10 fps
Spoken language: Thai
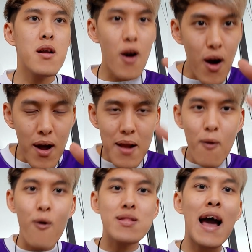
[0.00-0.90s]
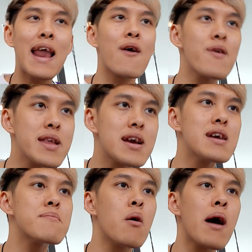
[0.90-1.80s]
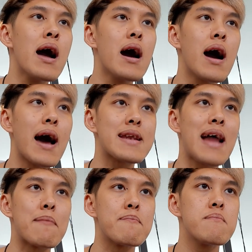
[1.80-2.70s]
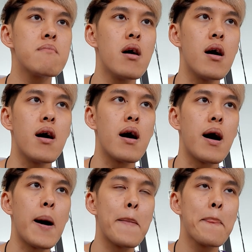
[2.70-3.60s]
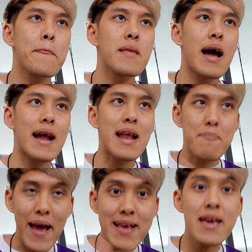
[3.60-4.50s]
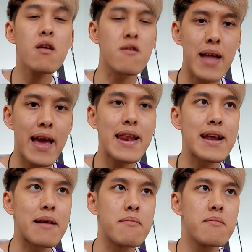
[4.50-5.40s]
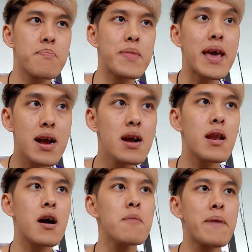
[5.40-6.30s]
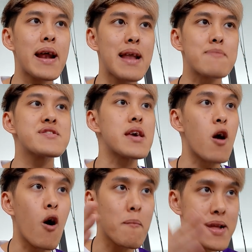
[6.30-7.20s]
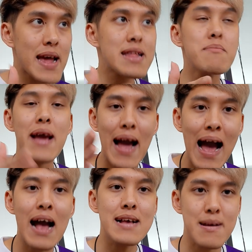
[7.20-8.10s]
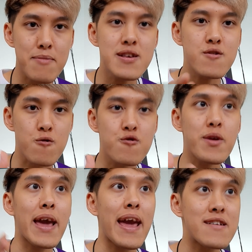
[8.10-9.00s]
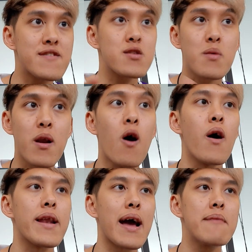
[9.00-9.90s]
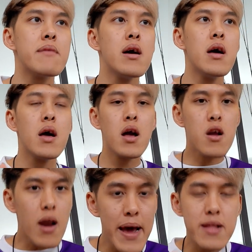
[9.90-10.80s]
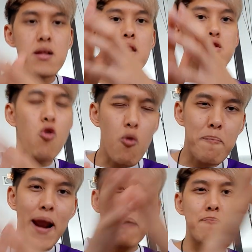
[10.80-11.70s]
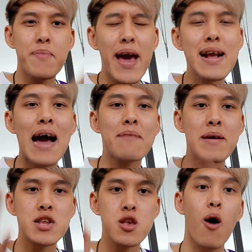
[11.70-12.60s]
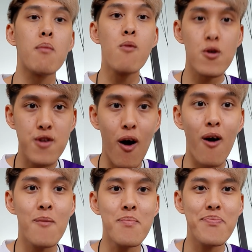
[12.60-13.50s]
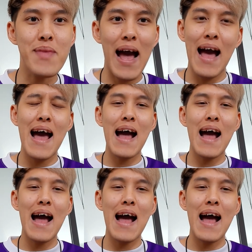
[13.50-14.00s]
ก็โควต้าเราก็ดีขึ้นเพราะว่าอันดับเอ่ออันดับแรงกิ้งของไทยลีกเนี่ยดีขึ้นแล้วก็เป็นอันดับสี่ของประเทศที่มีค่าสัมภาระสูงสุดในเอเชียตะวันออกนะครับก็เลยถูกปรับให้กลายเป็นสองบวกสองอ่า